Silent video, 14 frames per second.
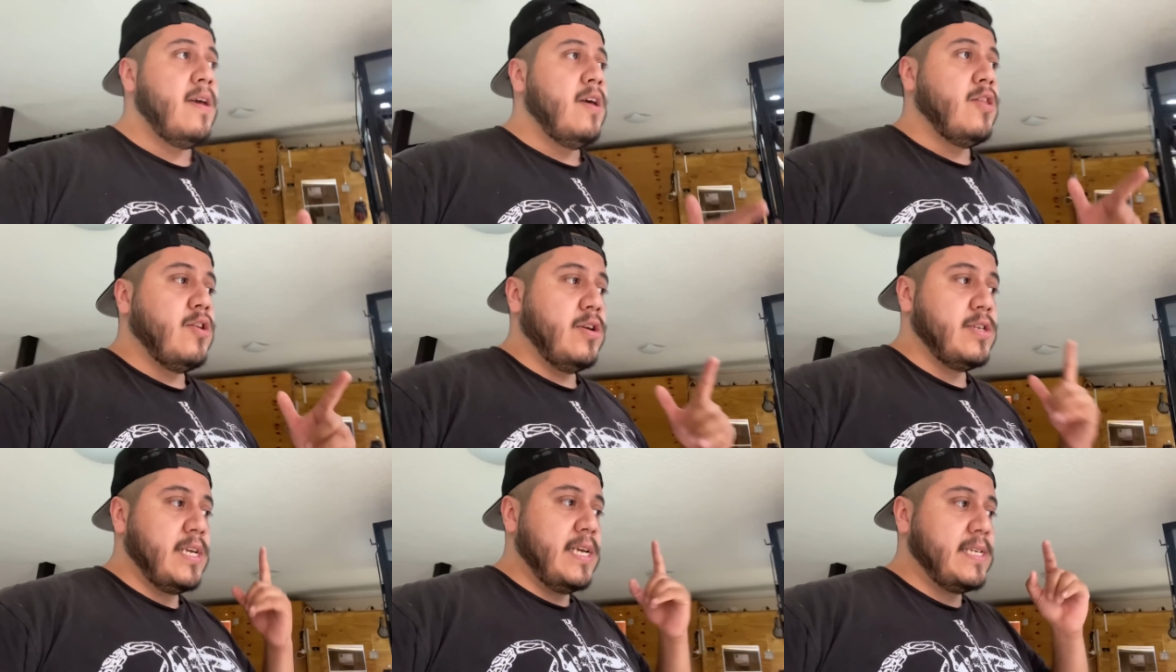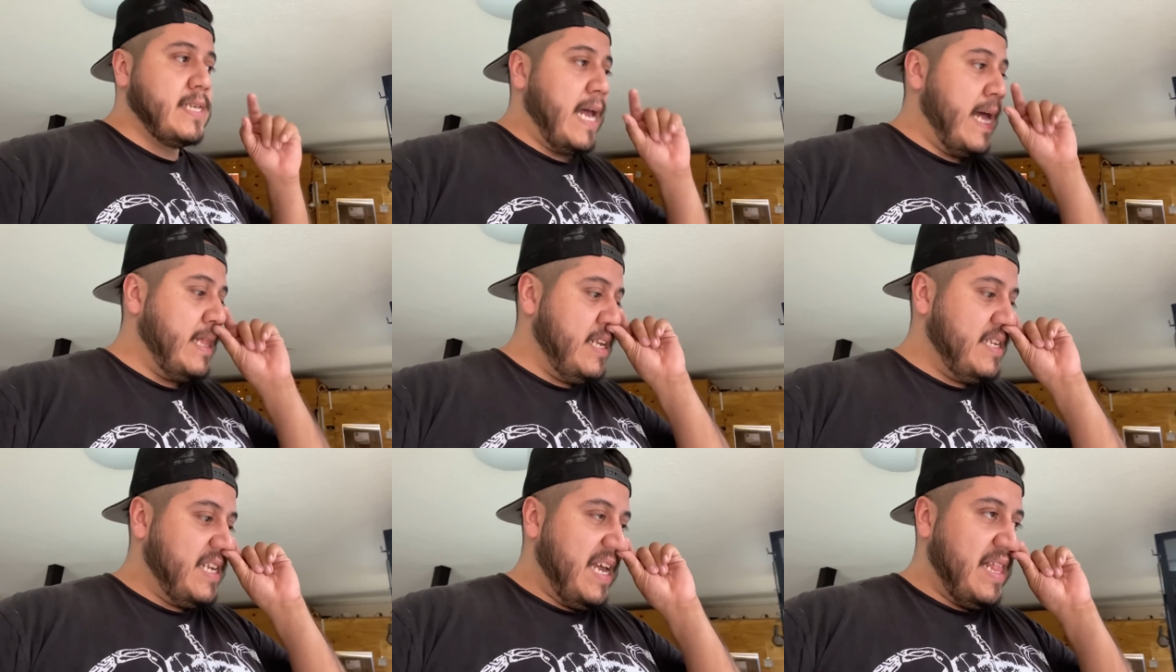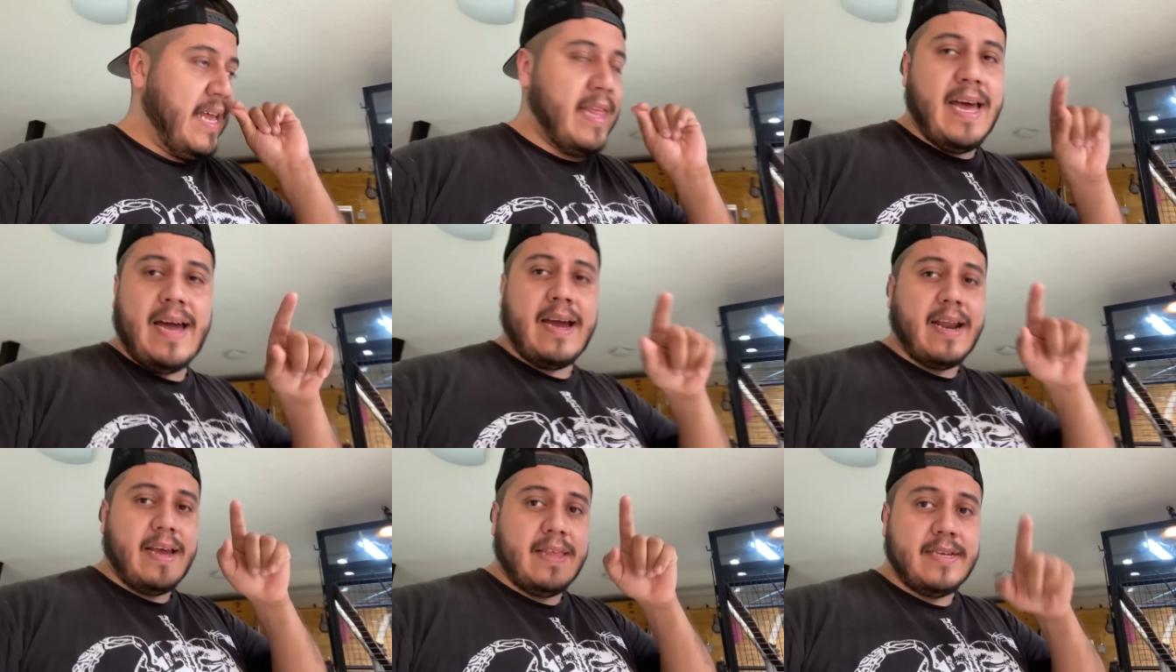Entonces, antes que nada,
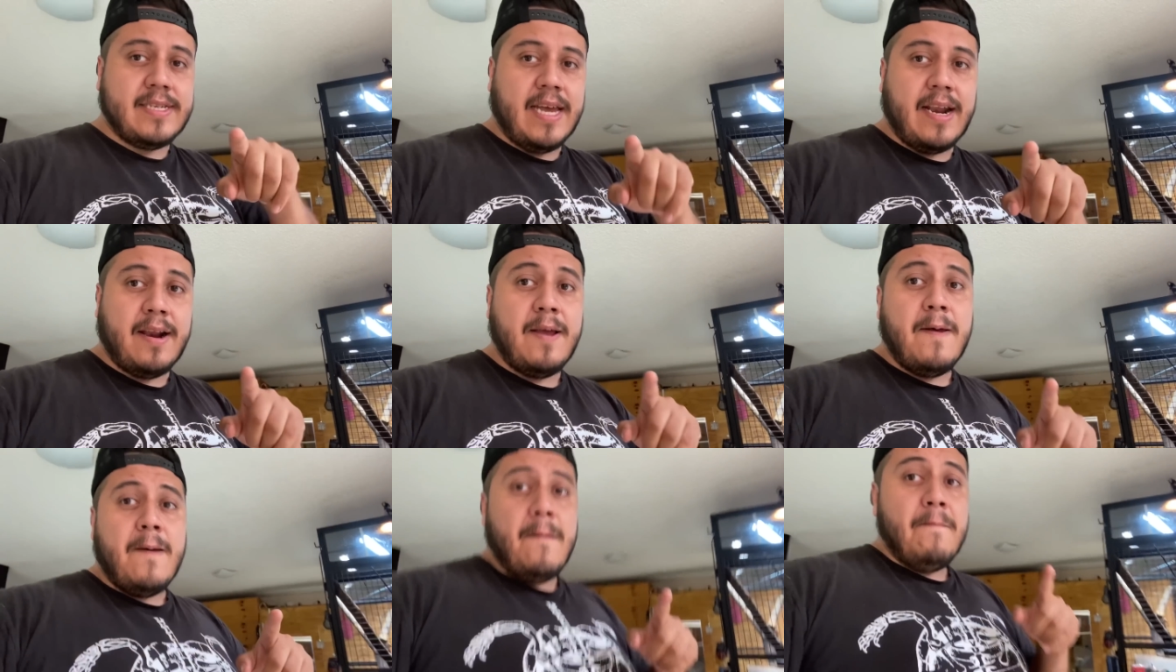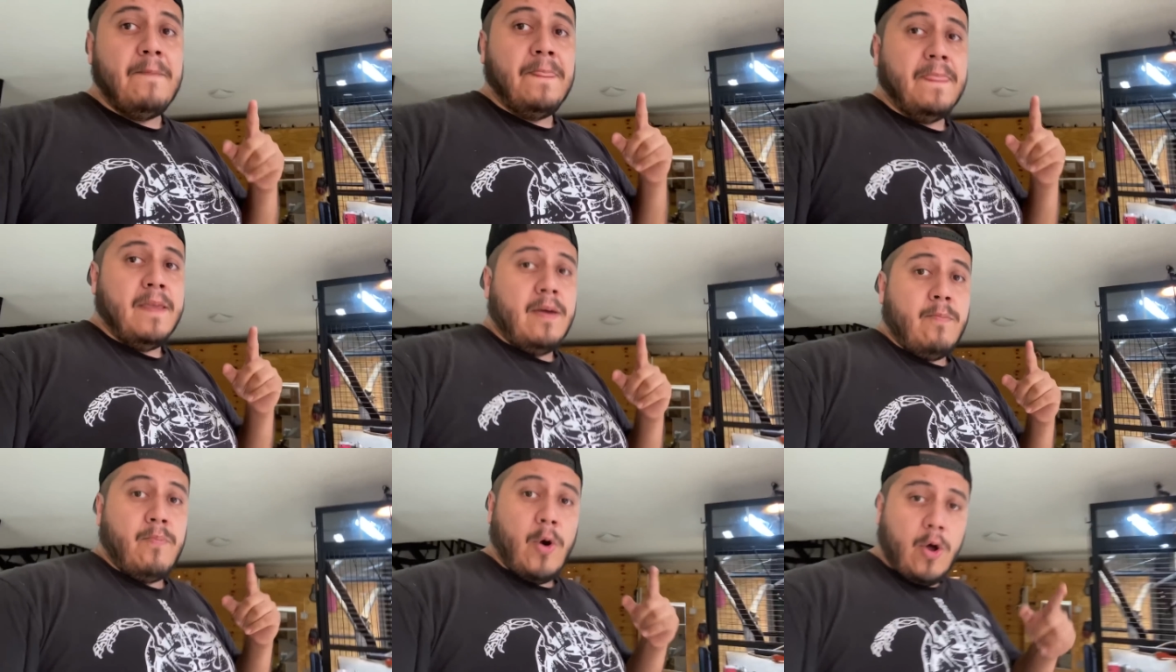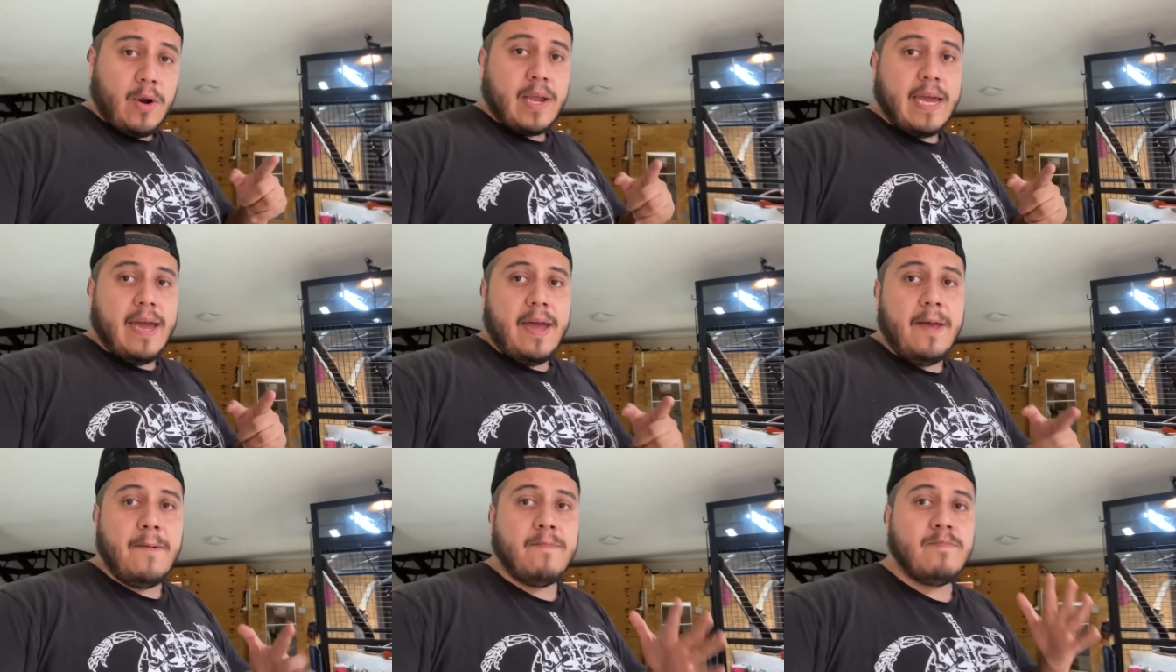agradecer
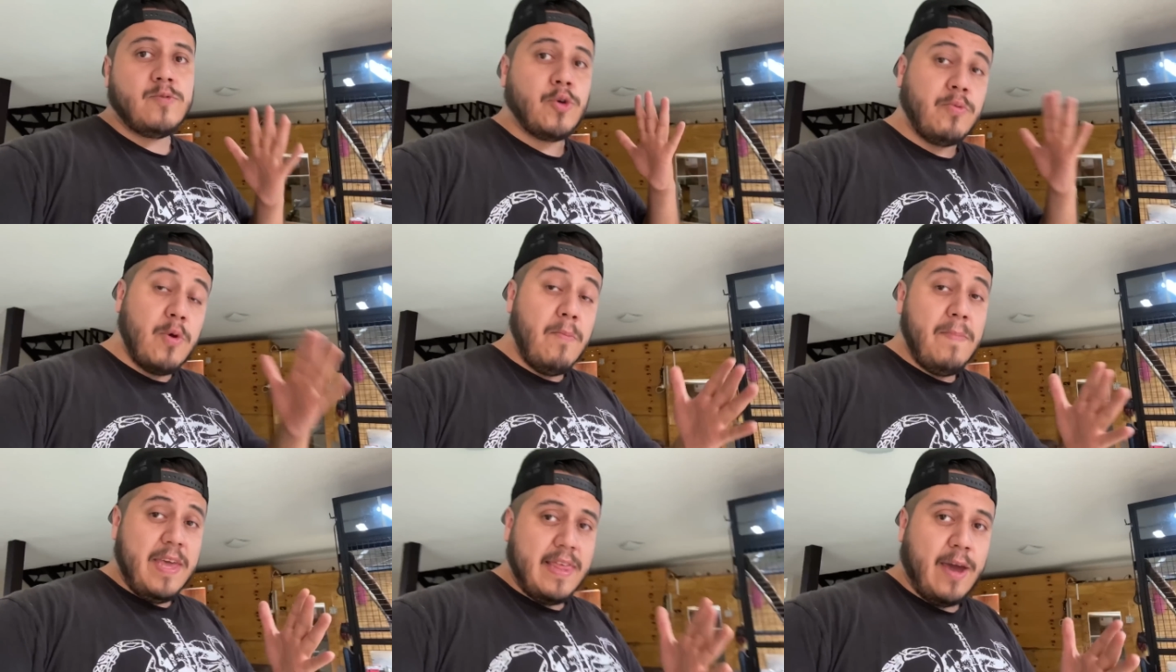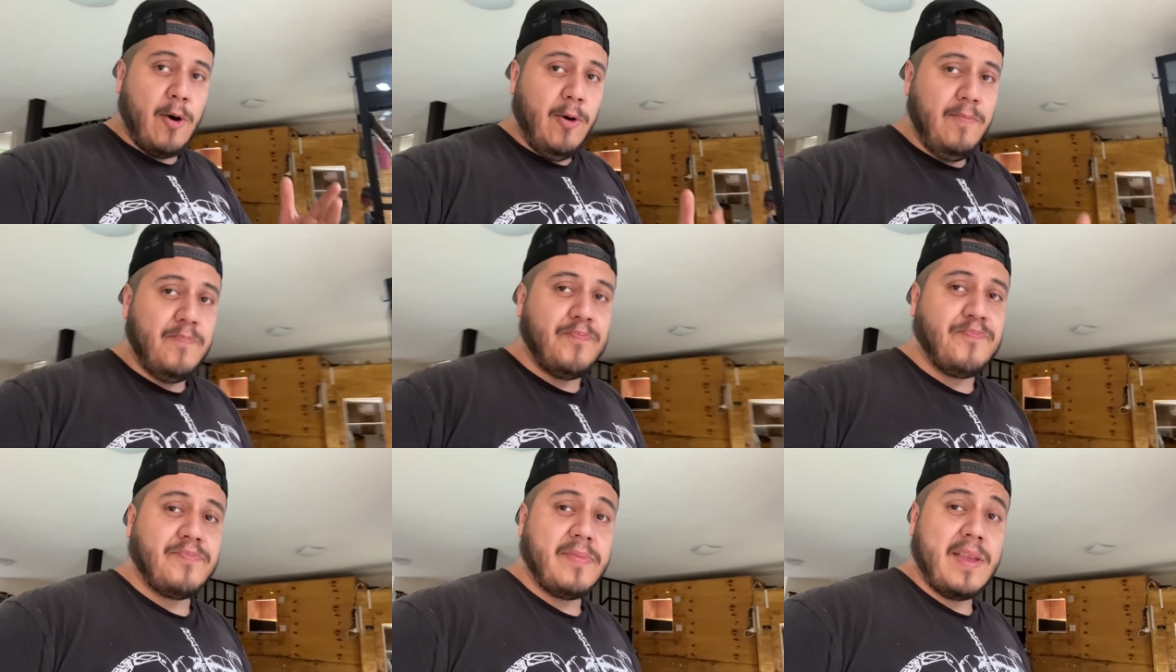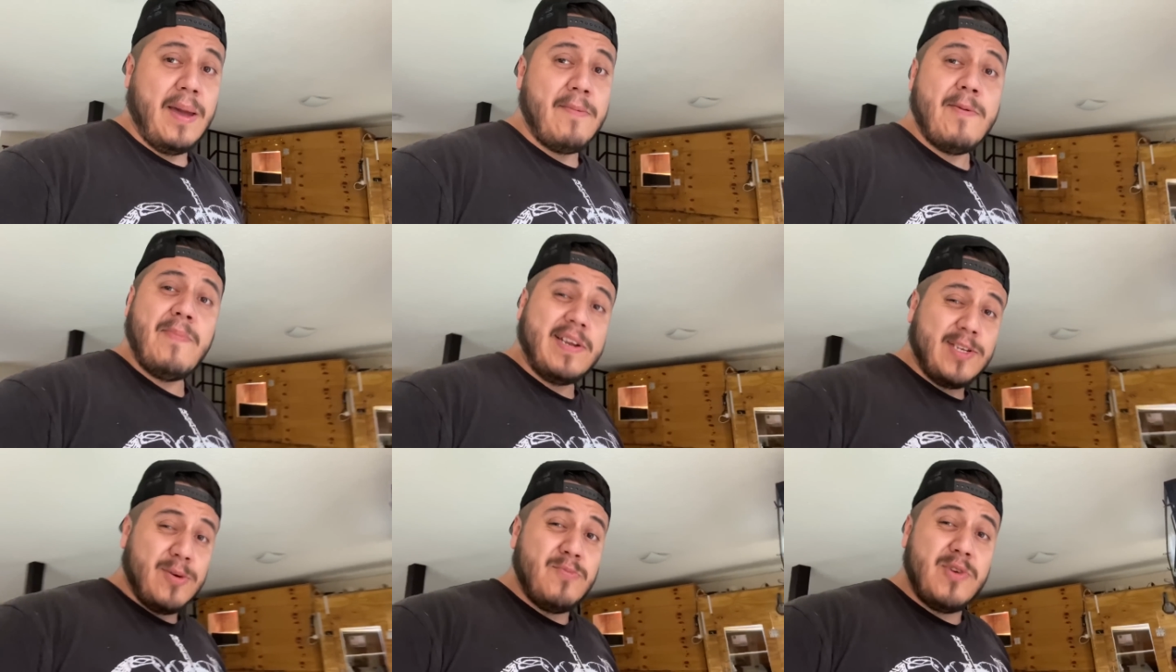porque subí un video que me
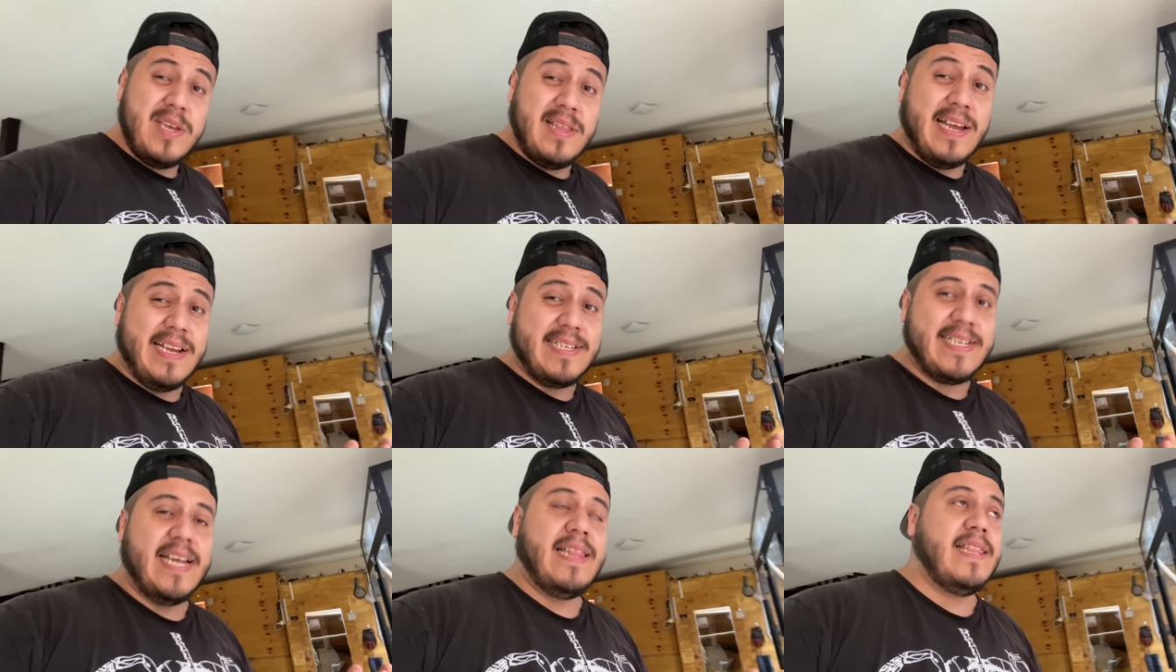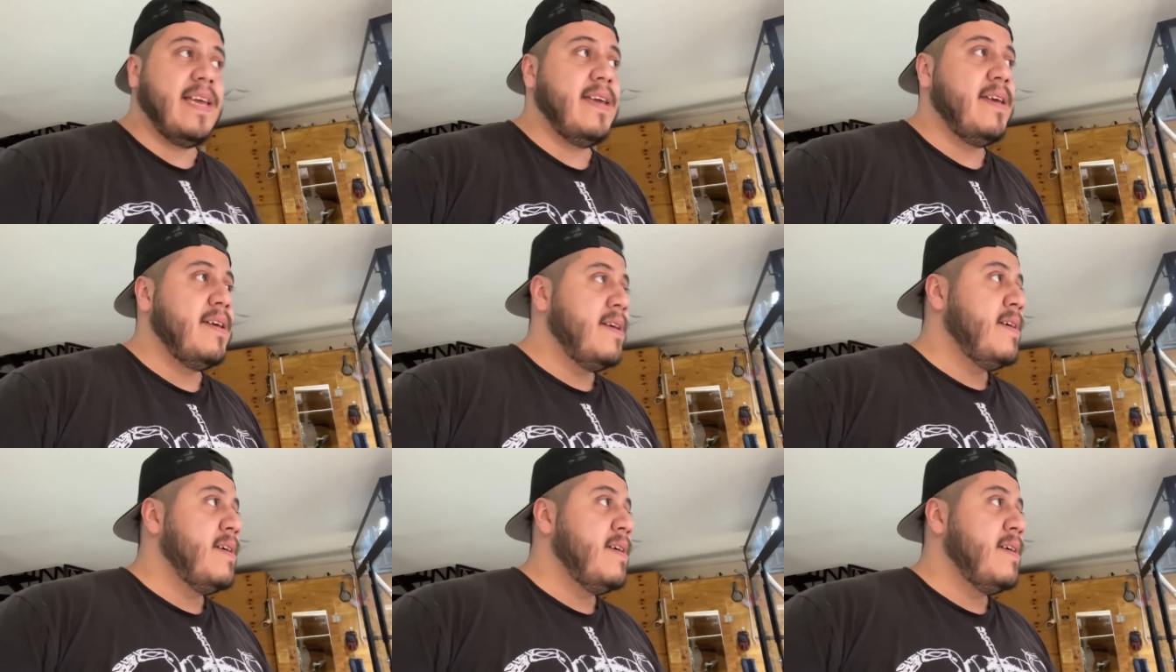pareció muy interesante,